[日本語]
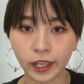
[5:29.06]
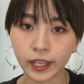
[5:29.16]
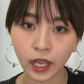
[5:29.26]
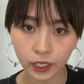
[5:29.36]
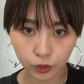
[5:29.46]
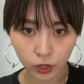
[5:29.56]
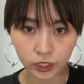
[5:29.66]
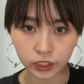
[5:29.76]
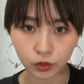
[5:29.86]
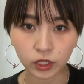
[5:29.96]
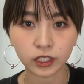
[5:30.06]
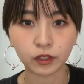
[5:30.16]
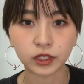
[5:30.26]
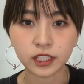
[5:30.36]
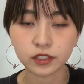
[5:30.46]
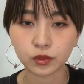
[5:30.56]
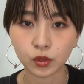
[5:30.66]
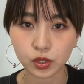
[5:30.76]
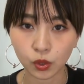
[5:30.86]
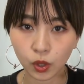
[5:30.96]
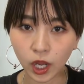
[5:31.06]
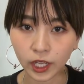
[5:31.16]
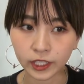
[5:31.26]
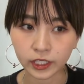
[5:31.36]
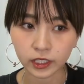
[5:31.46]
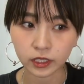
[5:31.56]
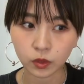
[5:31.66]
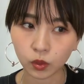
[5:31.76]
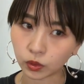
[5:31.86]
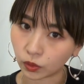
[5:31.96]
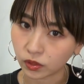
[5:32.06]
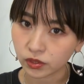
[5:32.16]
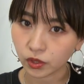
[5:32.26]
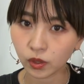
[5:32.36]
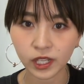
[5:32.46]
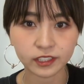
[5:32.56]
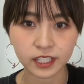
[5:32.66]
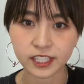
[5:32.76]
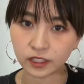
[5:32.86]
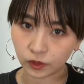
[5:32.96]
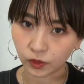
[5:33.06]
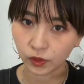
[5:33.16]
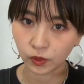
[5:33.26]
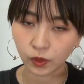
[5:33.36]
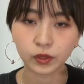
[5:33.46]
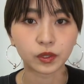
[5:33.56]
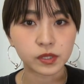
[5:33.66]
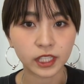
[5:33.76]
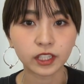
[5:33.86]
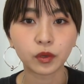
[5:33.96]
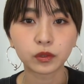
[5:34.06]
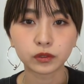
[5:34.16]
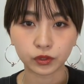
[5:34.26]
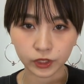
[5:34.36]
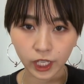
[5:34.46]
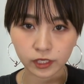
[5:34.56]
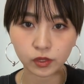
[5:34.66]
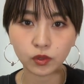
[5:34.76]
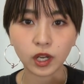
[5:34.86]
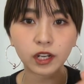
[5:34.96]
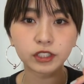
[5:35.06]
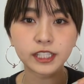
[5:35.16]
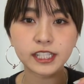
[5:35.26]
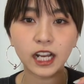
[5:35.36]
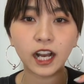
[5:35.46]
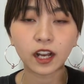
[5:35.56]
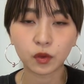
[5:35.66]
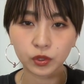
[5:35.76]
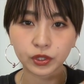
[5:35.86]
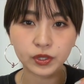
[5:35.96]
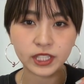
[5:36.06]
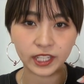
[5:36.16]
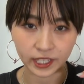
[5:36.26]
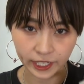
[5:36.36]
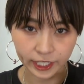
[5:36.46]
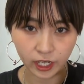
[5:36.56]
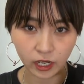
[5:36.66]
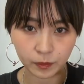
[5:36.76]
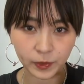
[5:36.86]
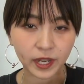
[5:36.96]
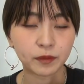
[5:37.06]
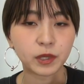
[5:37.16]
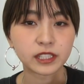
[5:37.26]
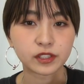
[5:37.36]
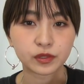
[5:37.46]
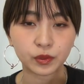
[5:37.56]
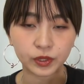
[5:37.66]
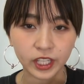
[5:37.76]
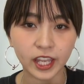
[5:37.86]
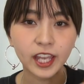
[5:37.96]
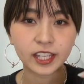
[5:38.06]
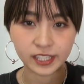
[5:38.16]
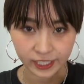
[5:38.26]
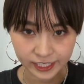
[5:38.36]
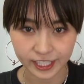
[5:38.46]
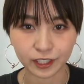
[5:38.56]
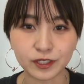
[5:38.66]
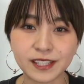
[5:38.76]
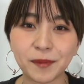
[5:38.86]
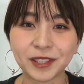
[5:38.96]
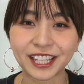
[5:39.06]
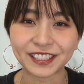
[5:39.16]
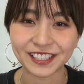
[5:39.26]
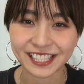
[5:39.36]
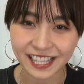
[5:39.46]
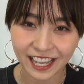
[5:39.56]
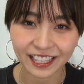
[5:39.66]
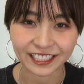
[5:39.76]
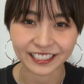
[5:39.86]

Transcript: え概要欄によかったら私の紹介コード紹介クレジットを載せておくのでそこから私が購入した履歴が見れますのでぜひチェックしてみてくださ